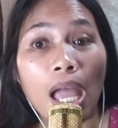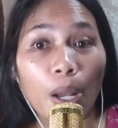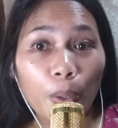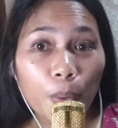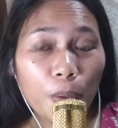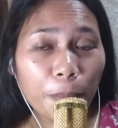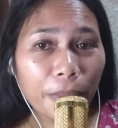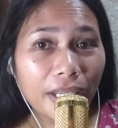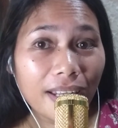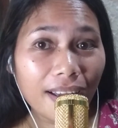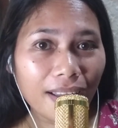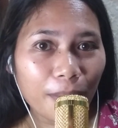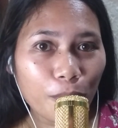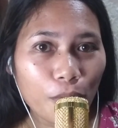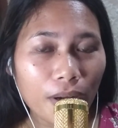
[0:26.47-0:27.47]
Kung bigla
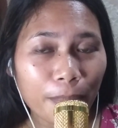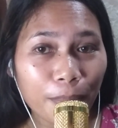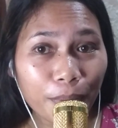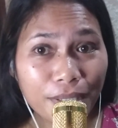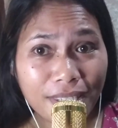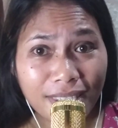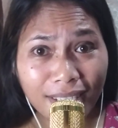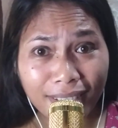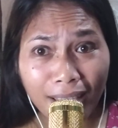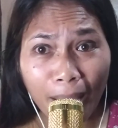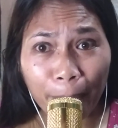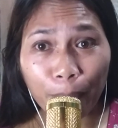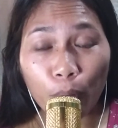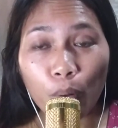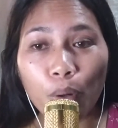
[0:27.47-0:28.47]
kang muabot sa
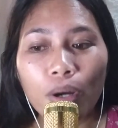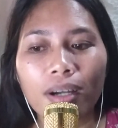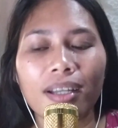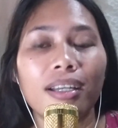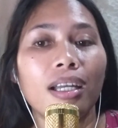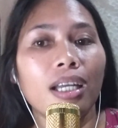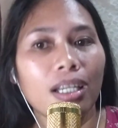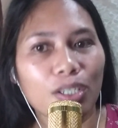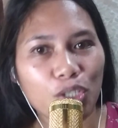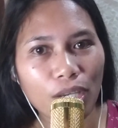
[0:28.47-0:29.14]
tapok,